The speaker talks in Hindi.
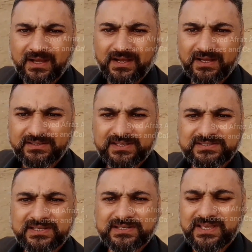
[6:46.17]
है
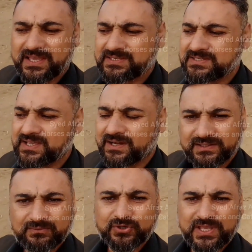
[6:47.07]
जिस दिन ये चीज़ें
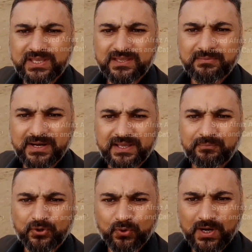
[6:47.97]
ख़त्म हो जाएंगी हमारे
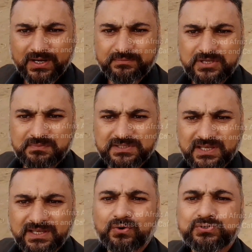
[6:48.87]
पठवार के बीच में
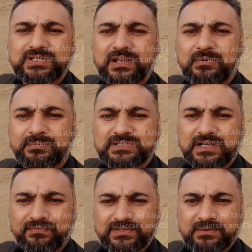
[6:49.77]
से उस दिन हम अपनी
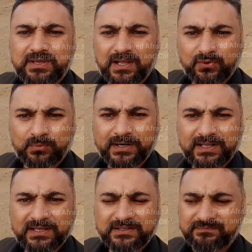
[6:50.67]
सकाफत से भी हाथ धो
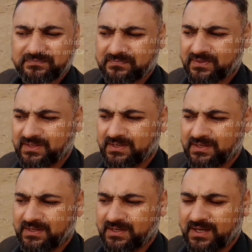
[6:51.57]
बैठेंगे
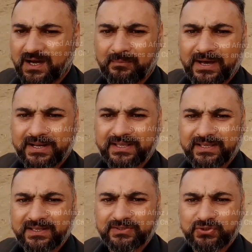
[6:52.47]
हमारी
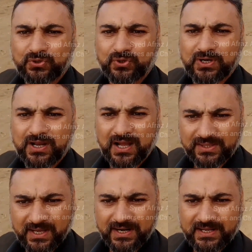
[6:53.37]
जो
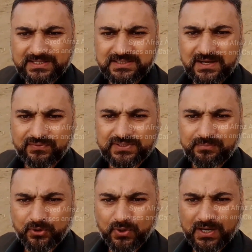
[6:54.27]
गंधारा की सकाफत या
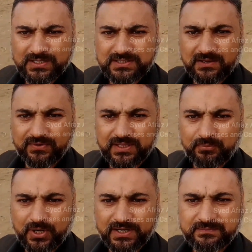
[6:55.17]
पठवार की सकाफत है
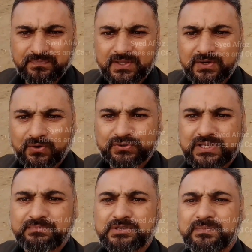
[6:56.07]
पुरानी
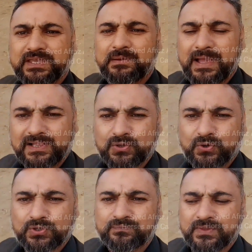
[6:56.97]
उसके बीच में ये बैल
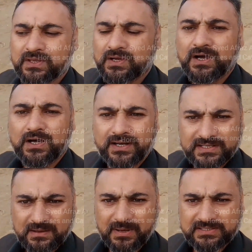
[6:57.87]
दौड़
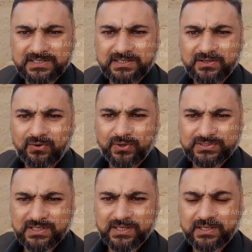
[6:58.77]
नेज़ाबाजी और
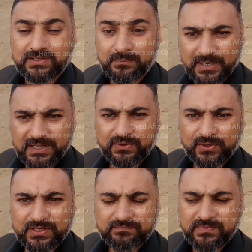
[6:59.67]
इस तरह की कबड्डी
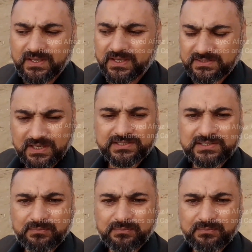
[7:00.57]
होगी इस तरह की